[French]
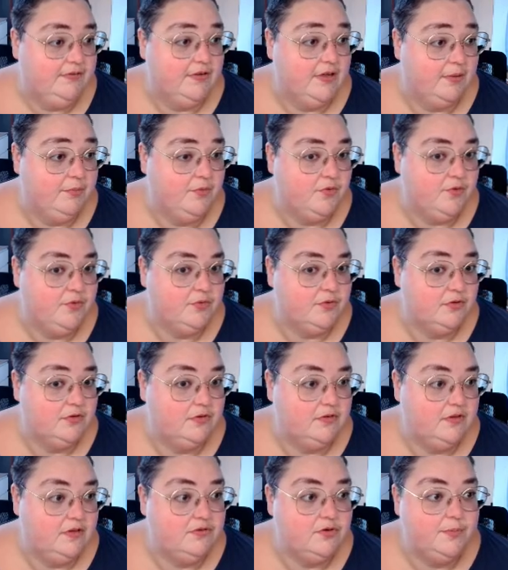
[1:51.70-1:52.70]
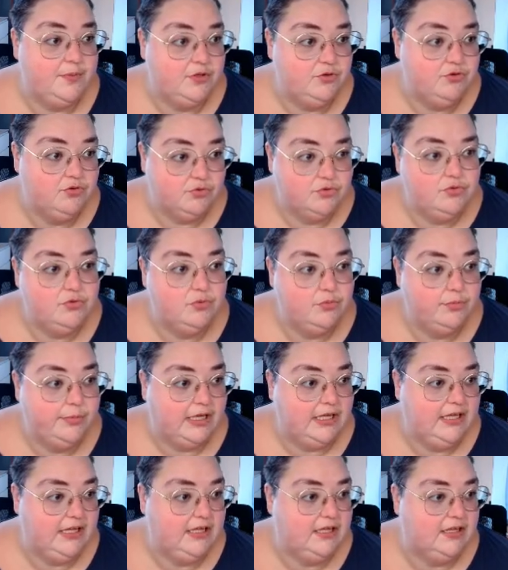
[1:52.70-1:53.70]
vraiment euh, développer du contenu
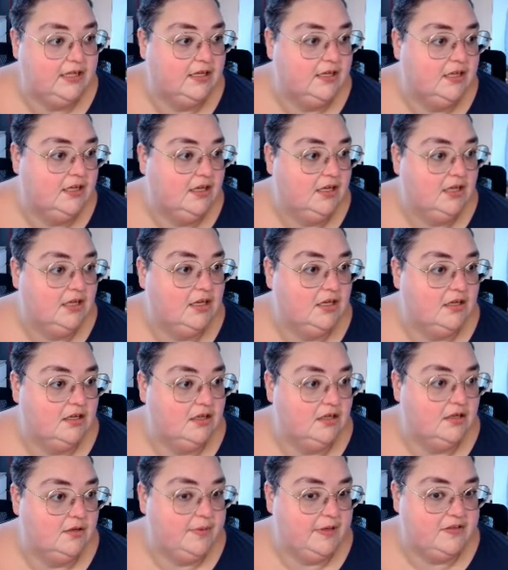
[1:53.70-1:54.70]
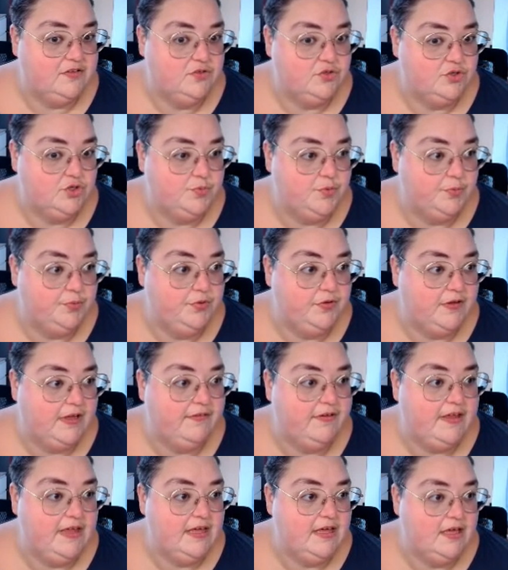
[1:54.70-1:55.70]
numérique parce que je peux plus
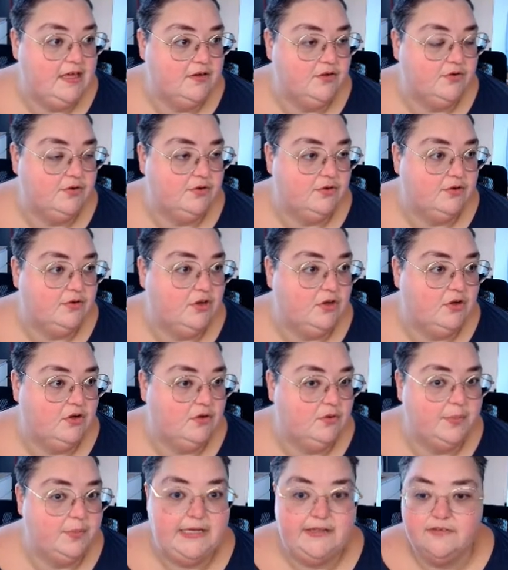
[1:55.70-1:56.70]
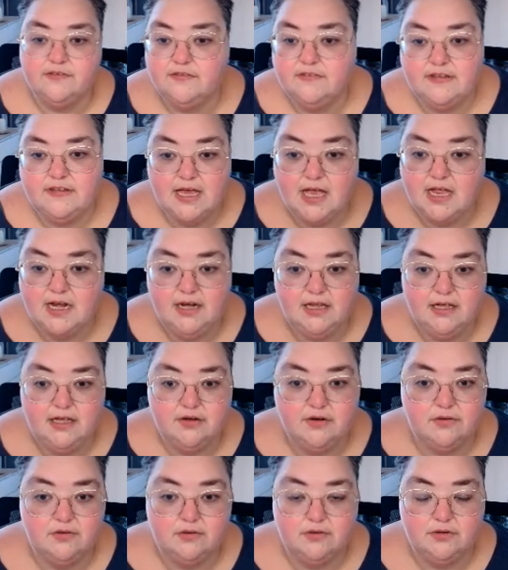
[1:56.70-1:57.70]
travailler en, présentiel et
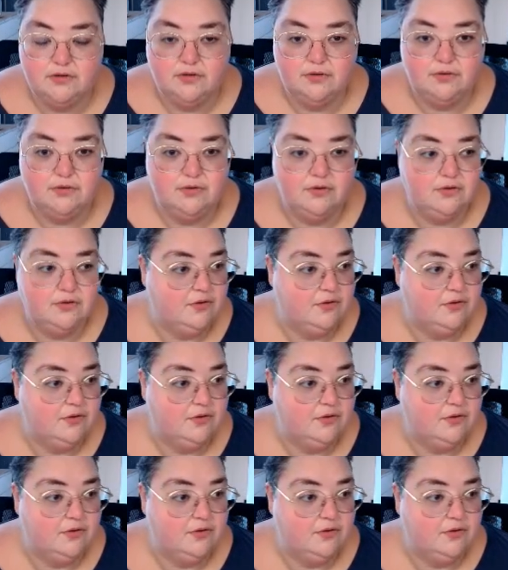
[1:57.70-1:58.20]
en,